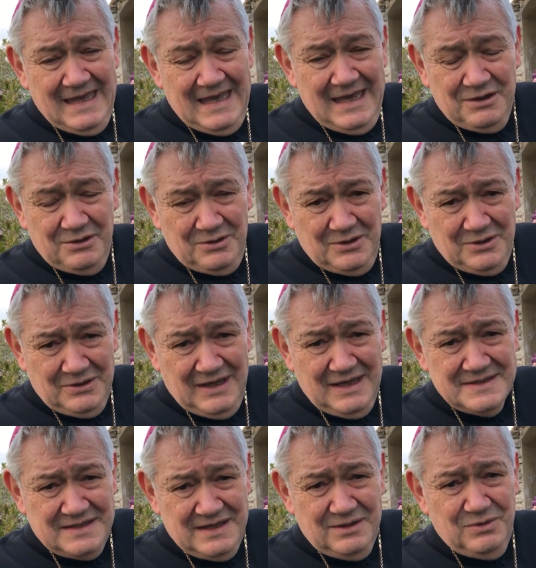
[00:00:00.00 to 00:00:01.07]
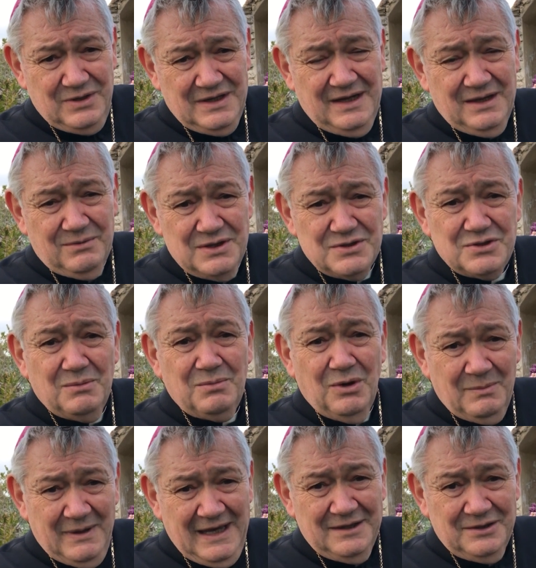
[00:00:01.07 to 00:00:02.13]
ecco, a seguire questo
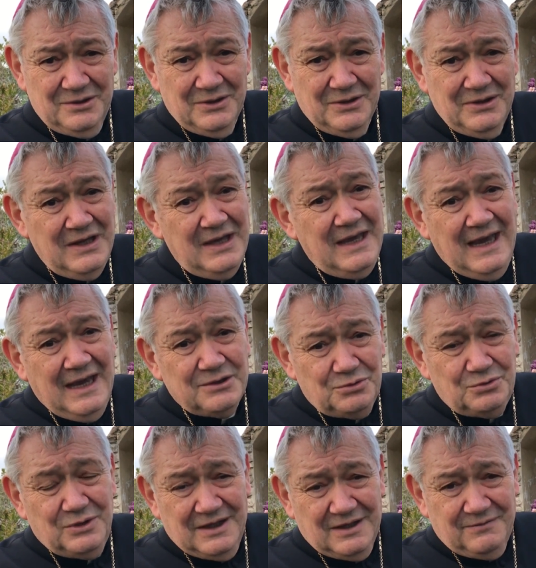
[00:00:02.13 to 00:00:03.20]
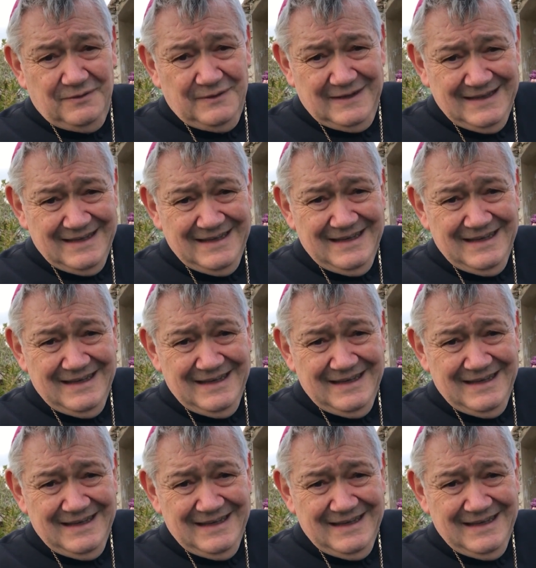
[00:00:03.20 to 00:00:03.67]
momento e ad unirvi